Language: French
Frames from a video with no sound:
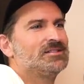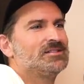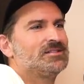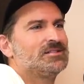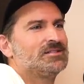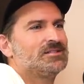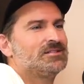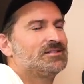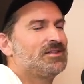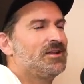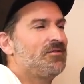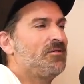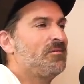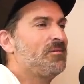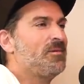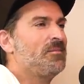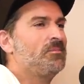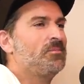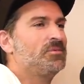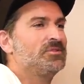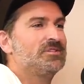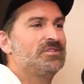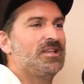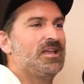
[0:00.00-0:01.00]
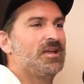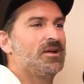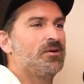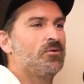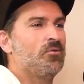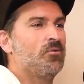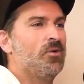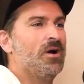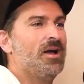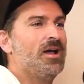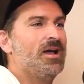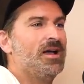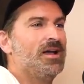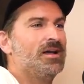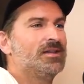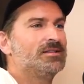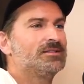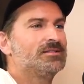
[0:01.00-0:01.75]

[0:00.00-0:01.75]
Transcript: Je, savais même pas c'était quoi.